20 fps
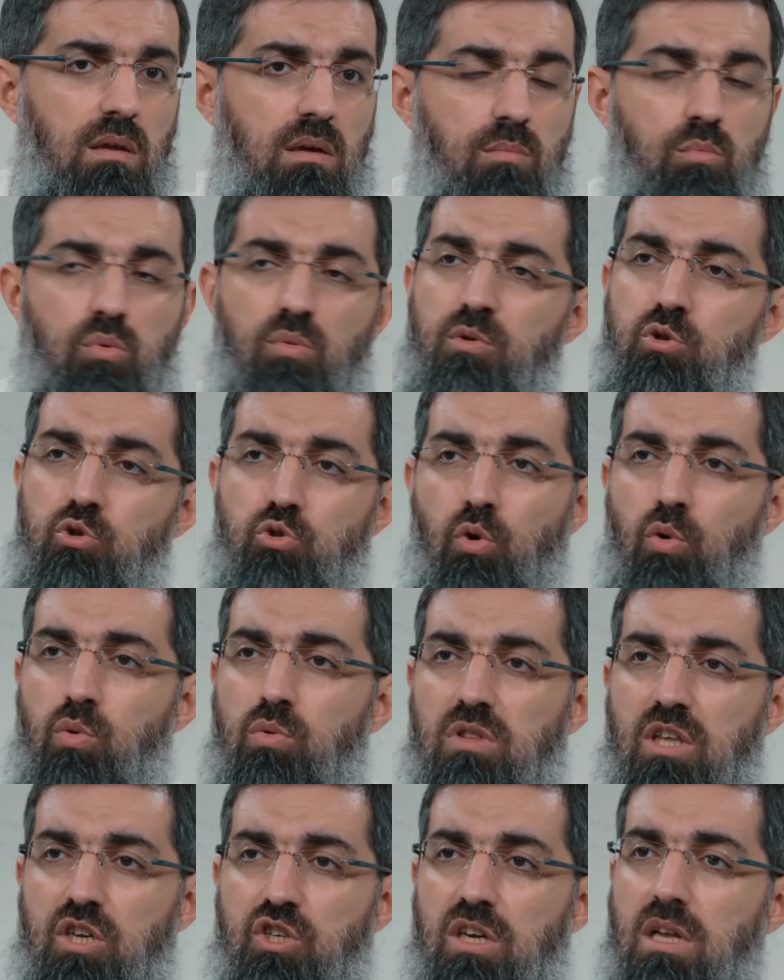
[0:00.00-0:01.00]
Bu bir
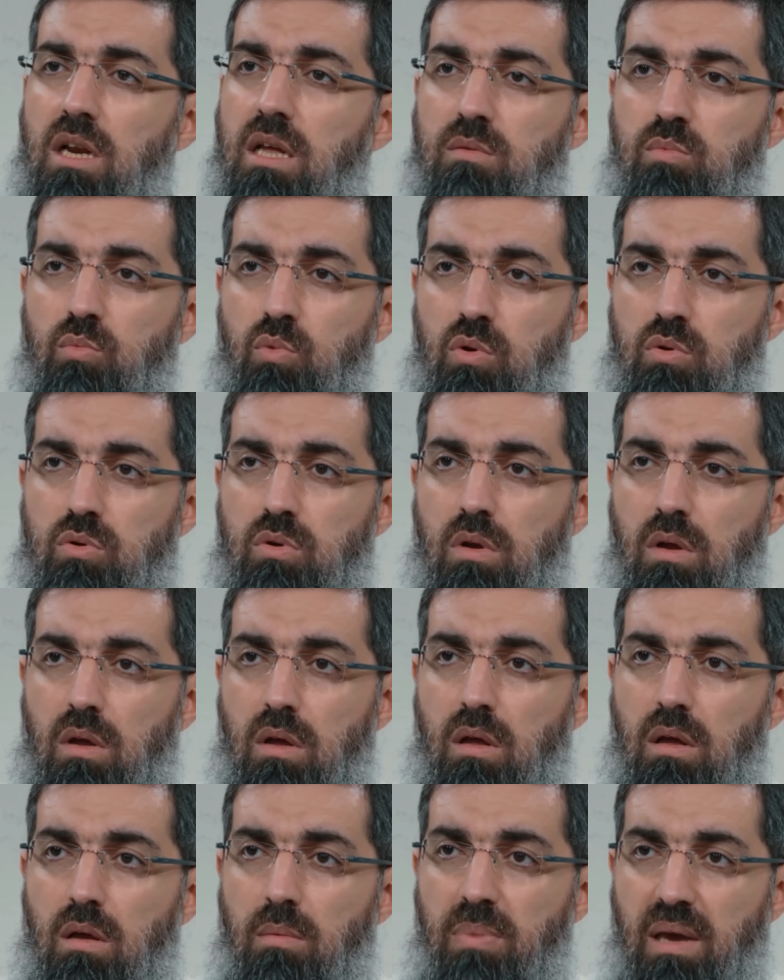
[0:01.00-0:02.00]
sorun teşkil etmiyor.
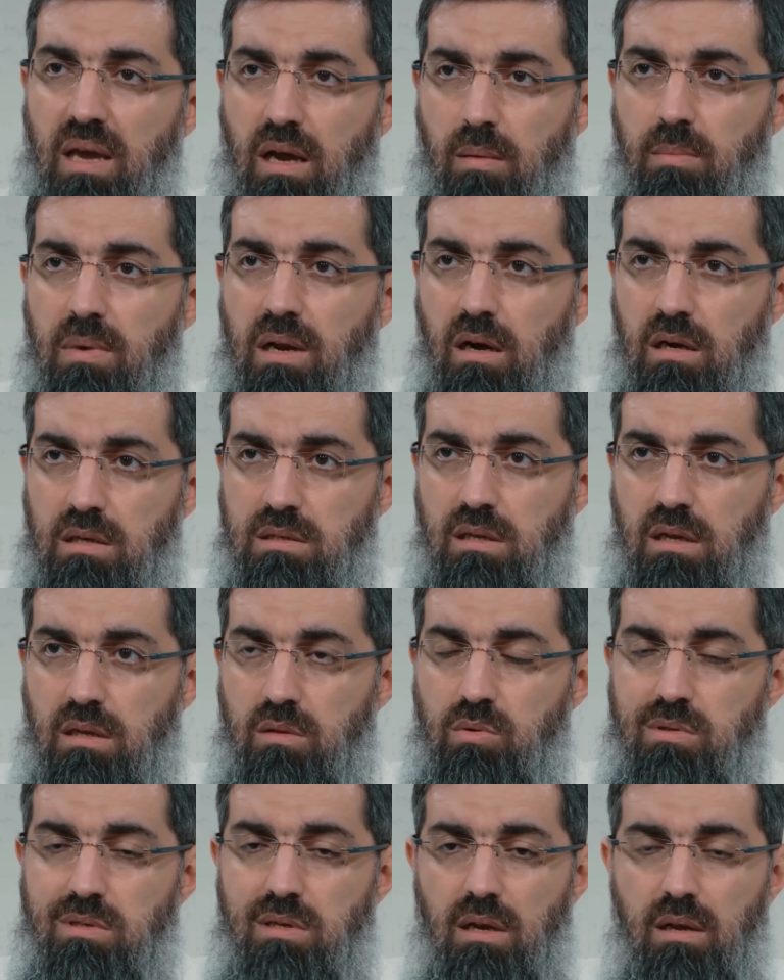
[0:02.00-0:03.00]
Peygamber
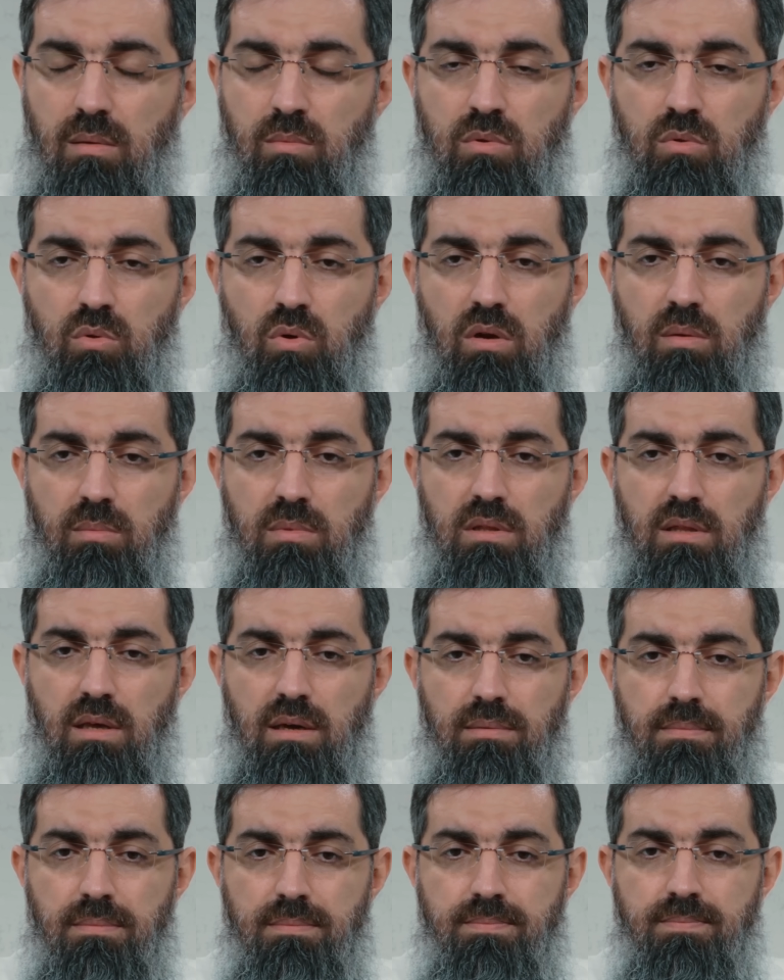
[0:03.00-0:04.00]
Aleyhisselatü vesselamın
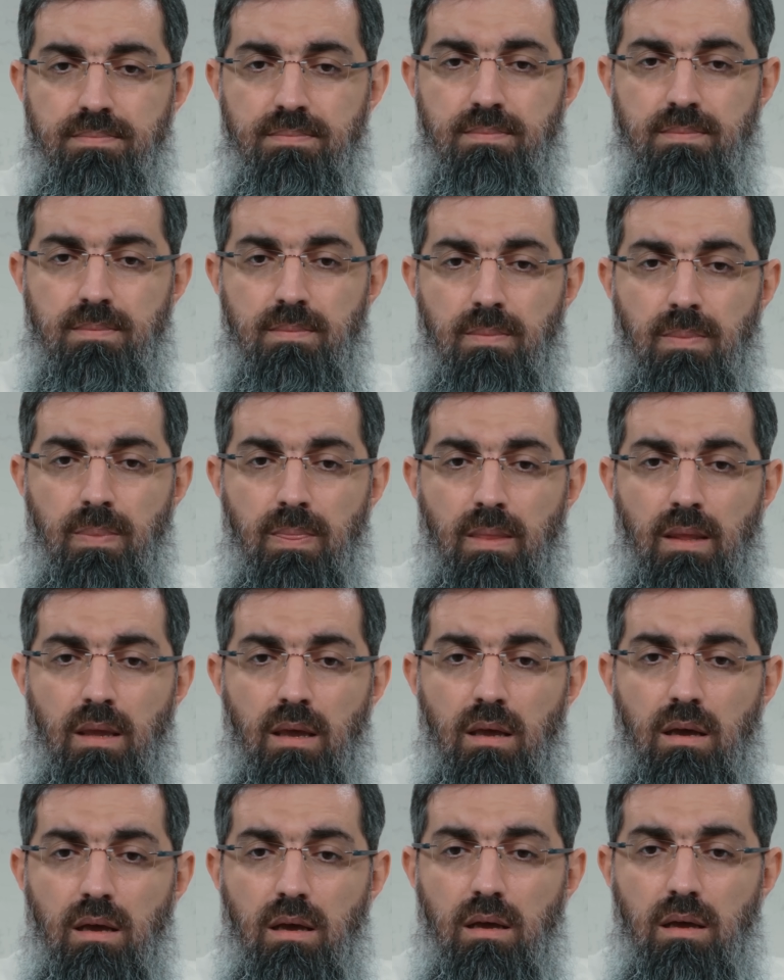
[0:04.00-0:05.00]
döneminde.
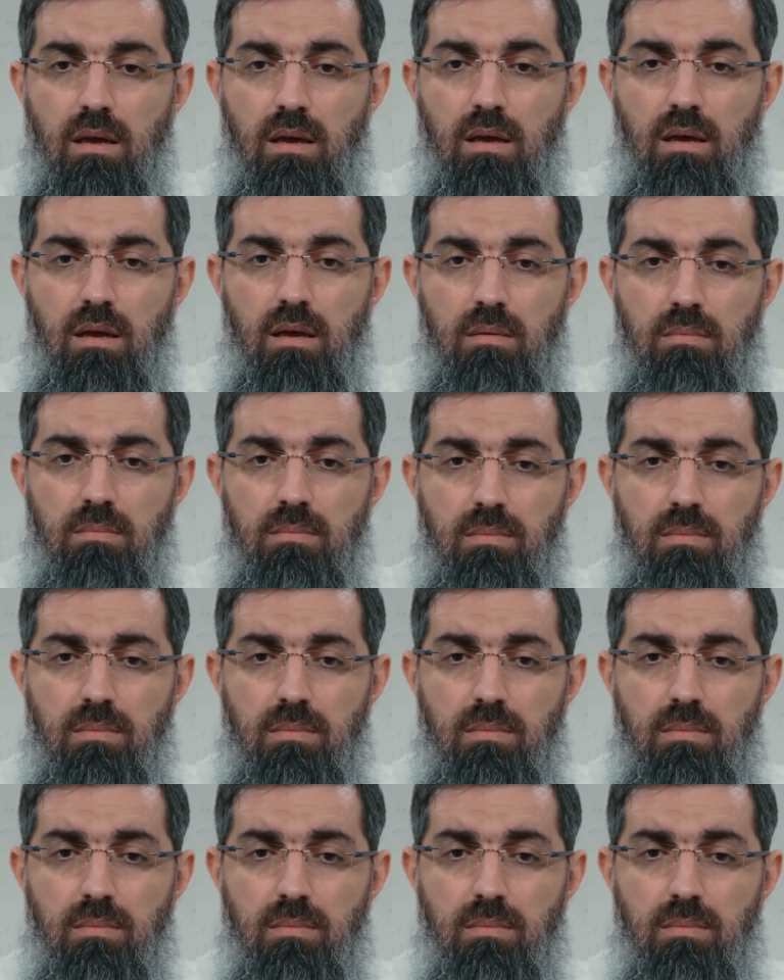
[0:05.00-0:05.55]
Ee,